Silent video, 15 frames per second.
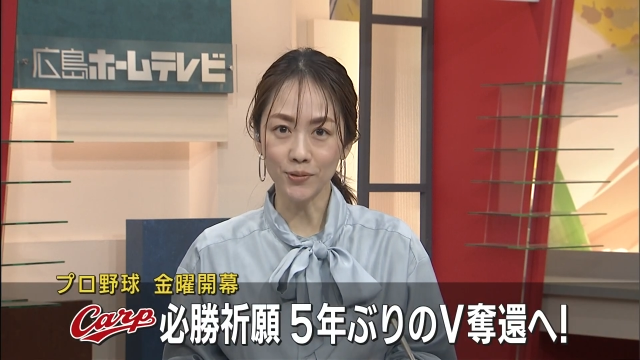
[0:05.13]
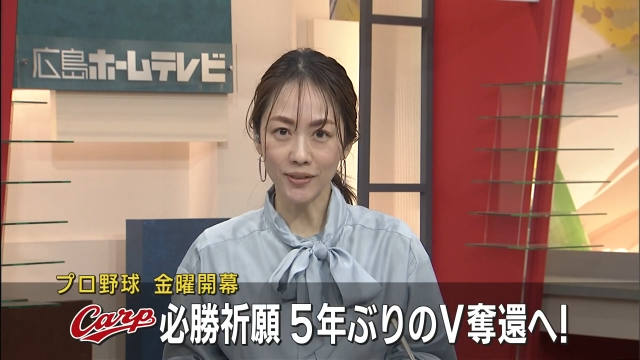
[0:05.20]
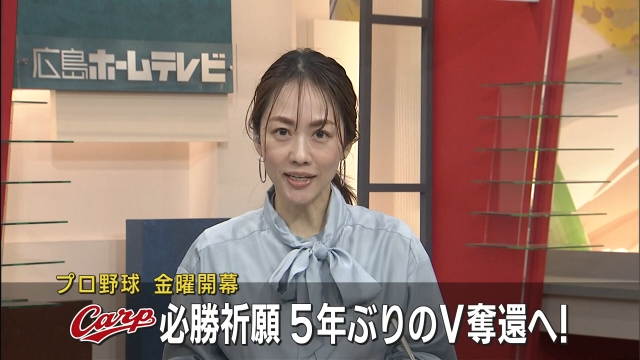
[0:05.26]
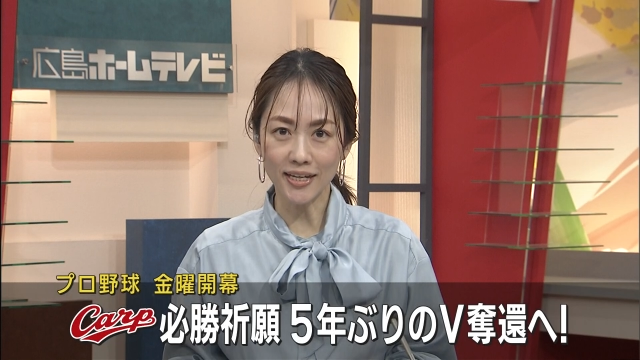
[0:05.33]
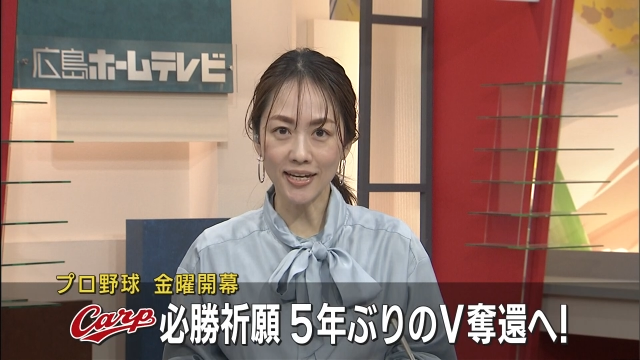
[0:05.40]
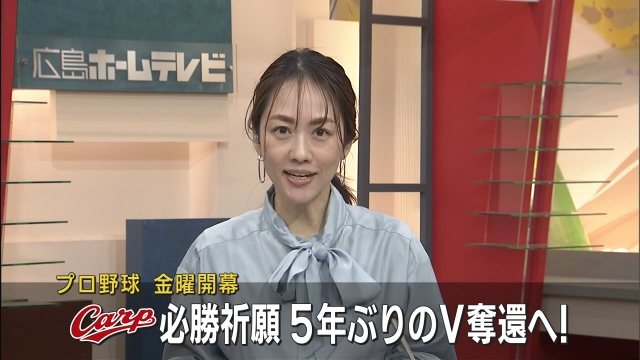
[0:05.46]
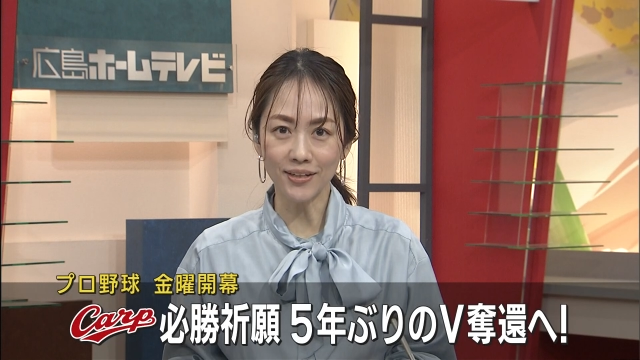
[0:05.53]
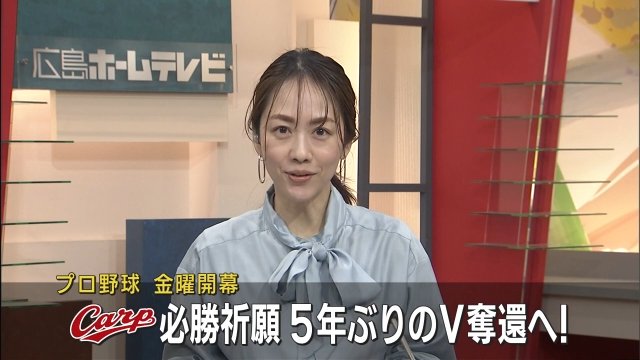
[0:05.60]
勝
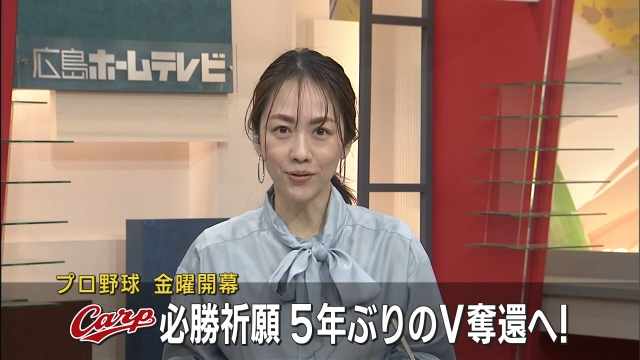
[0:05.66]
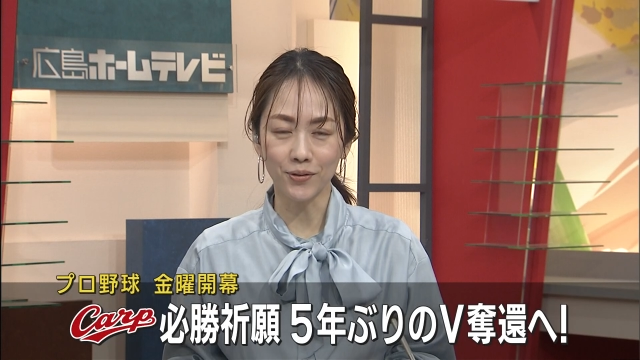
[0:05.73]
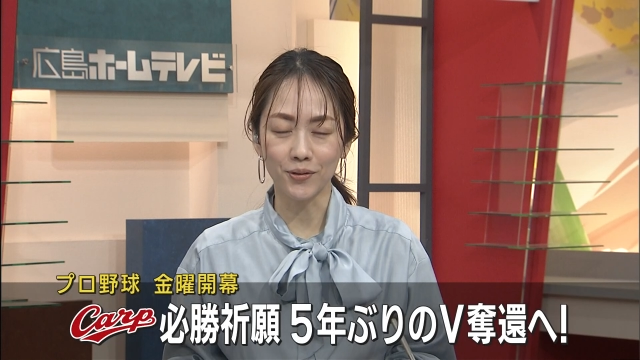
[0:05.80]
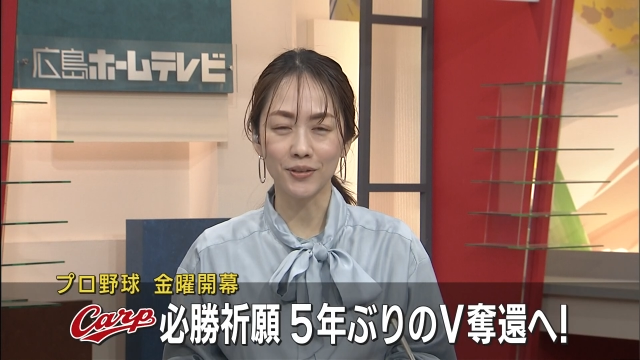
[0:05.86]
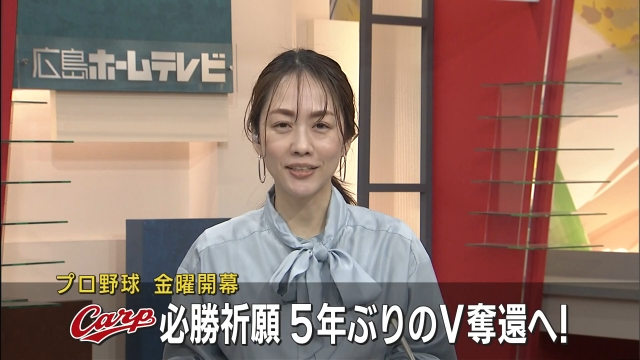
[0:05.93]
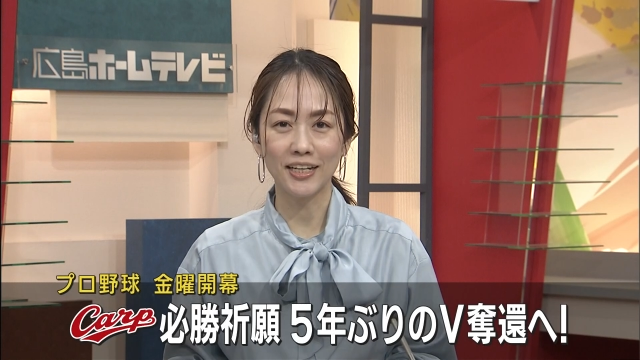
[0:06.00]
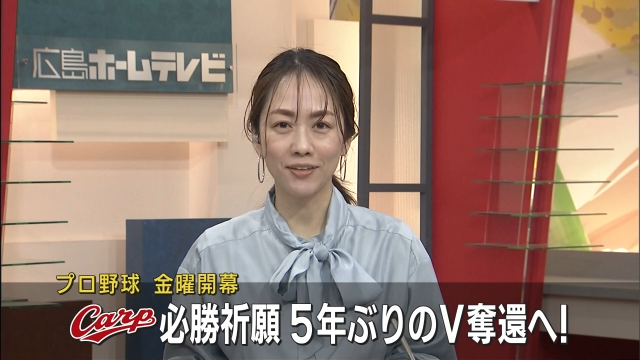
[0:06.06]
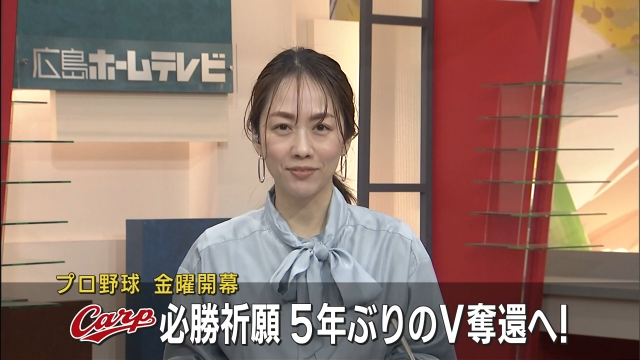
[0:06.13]
祈願を
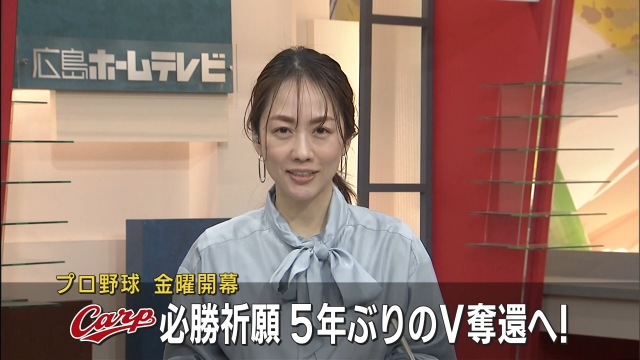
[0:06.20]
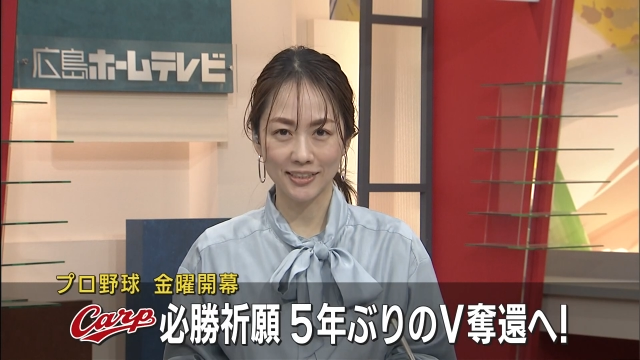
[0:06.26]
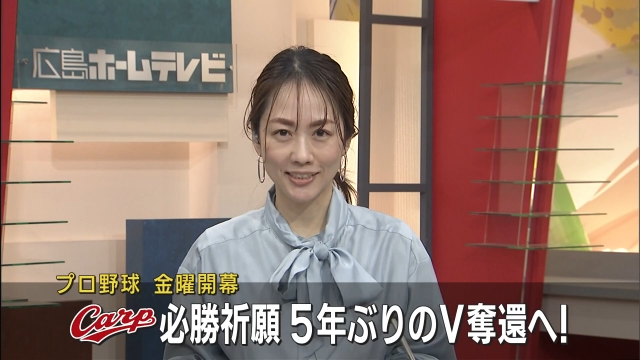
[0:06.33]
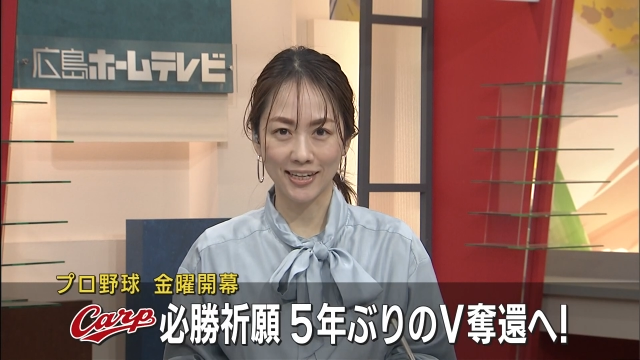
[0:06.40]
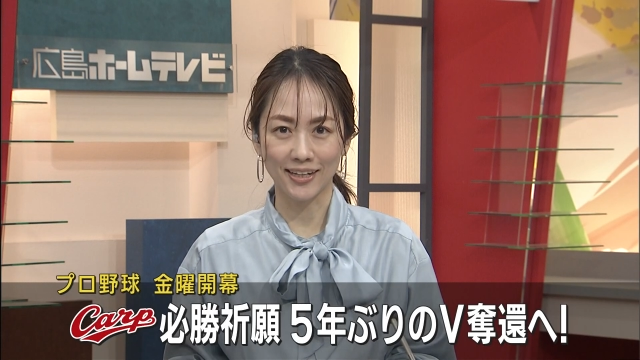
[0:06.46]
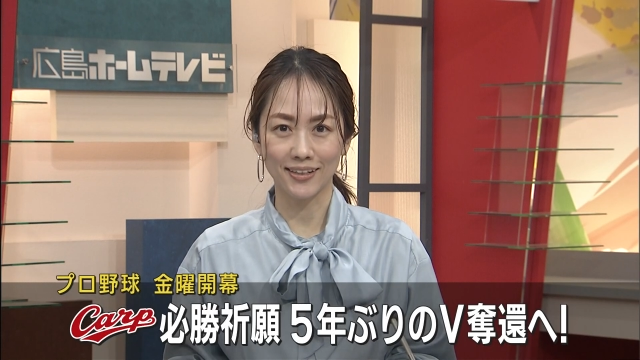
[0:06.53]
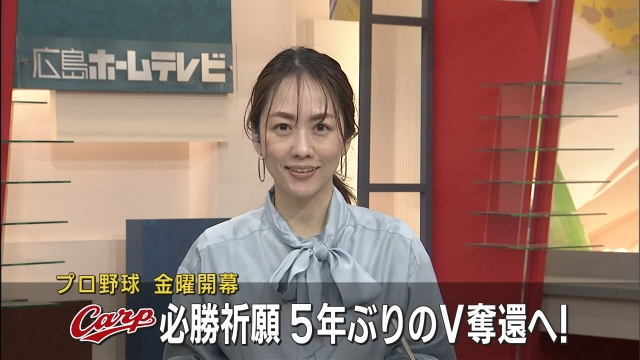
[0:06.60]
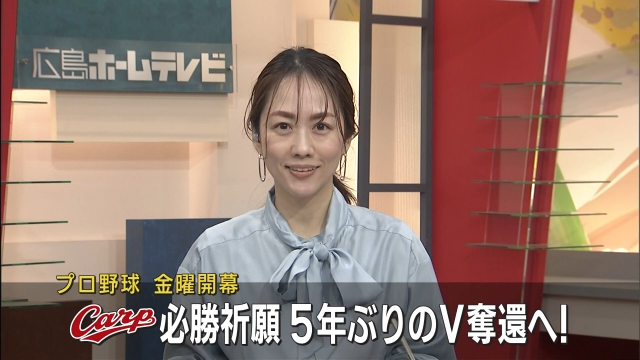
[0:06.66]
行いまし
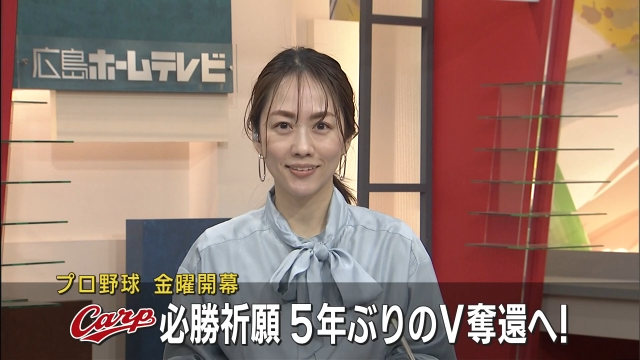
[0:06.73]
た。